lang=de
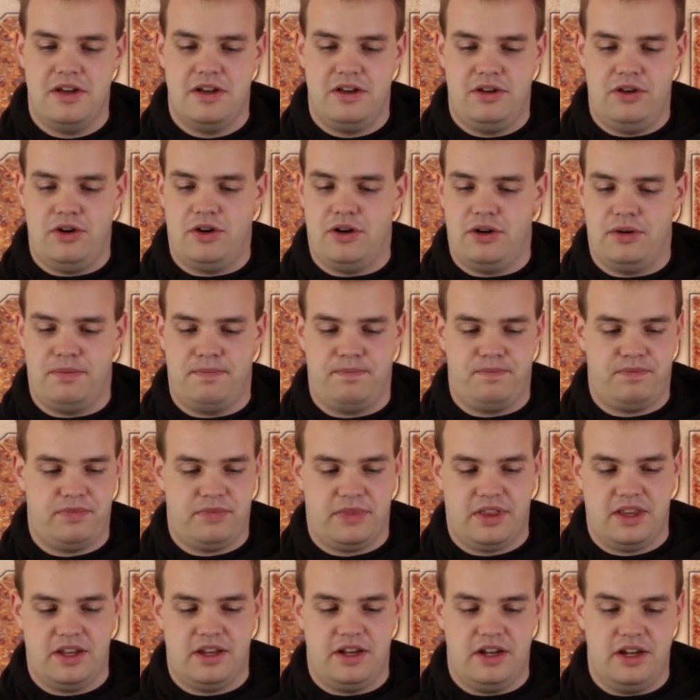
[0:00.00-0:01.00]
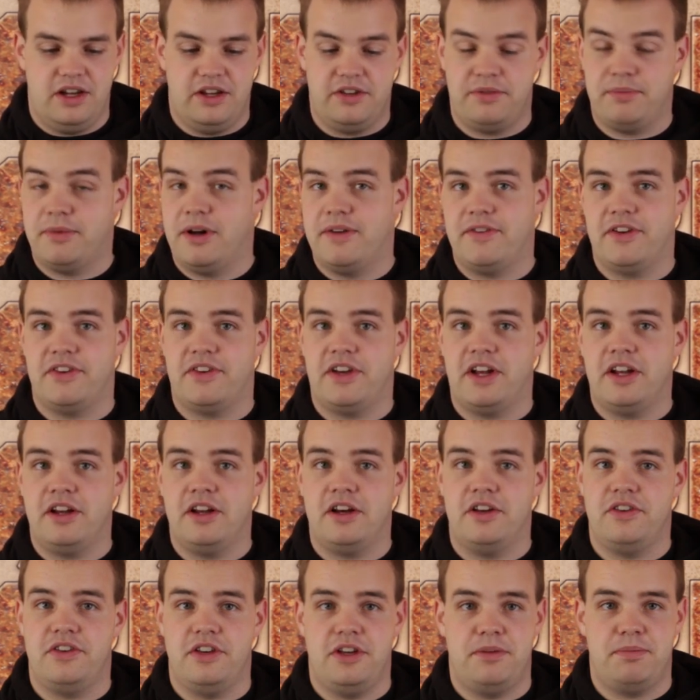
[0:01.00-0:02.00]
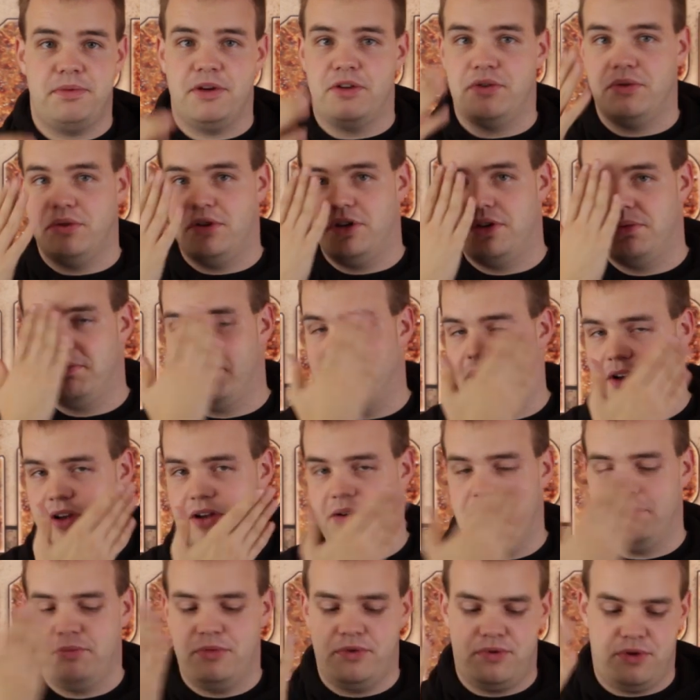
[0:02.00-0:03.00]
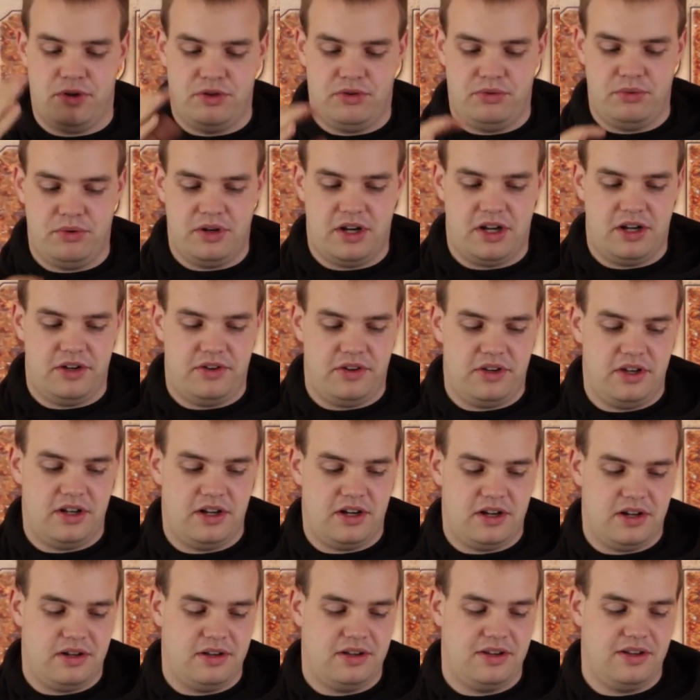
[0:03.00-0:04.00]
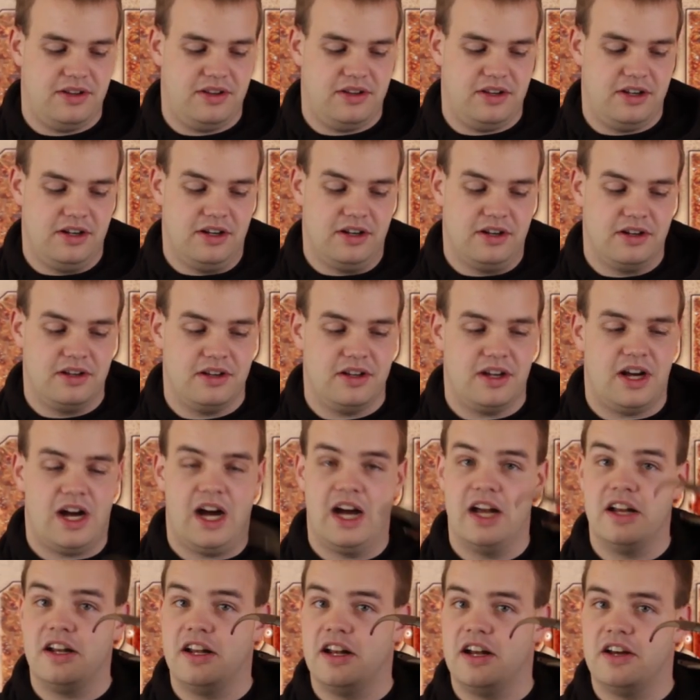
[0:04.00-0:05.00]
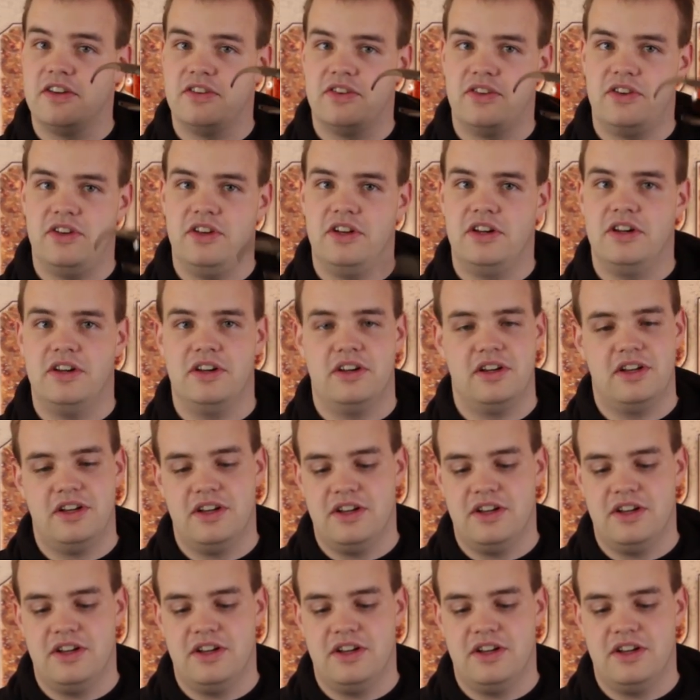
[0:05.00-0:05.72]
Ja, ist mal was anderes. Ich persönlich bevorzuge halt eher den Einglasstil.